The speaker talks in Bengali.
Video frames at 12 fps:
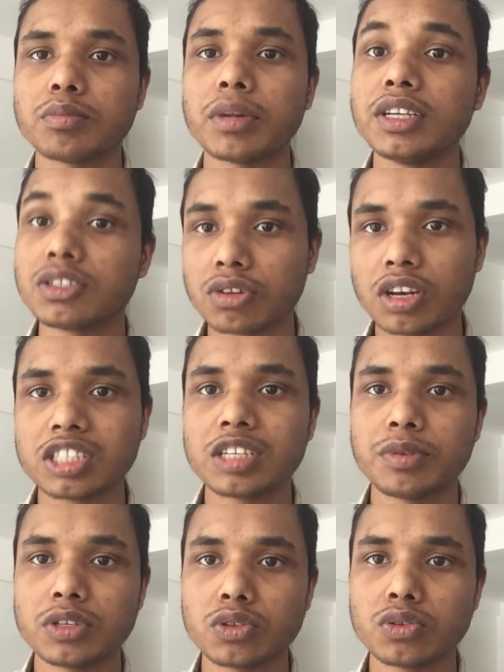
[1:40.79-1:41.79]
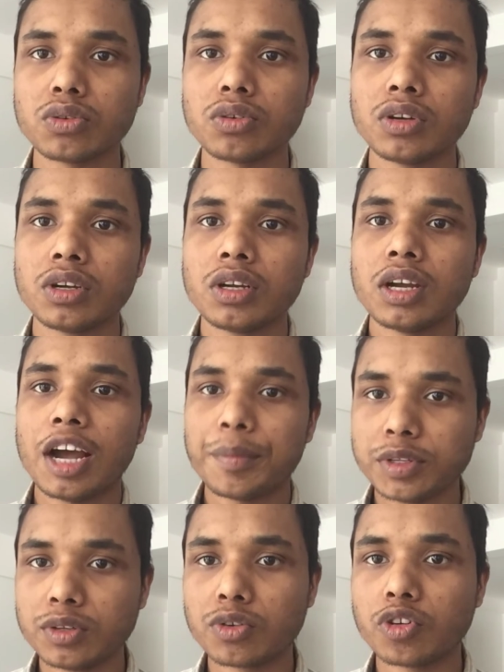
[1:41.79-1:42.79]
বা স্কলারশিপের জন্য
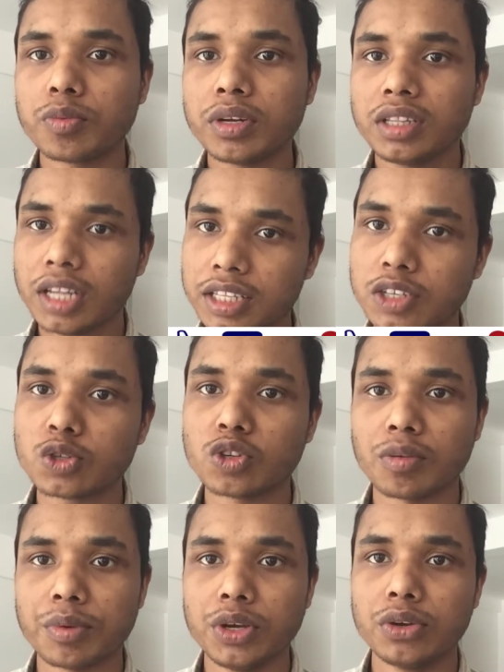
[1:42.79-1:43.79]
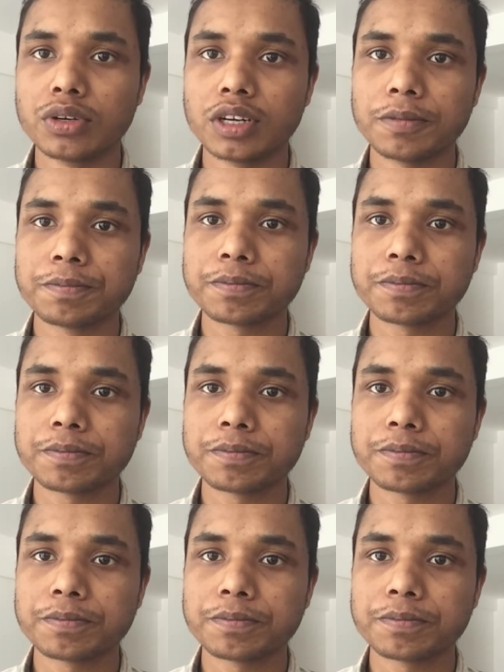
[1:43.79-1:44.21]
আবেদন করবেন তাদের জন্য এই ভিডিওটা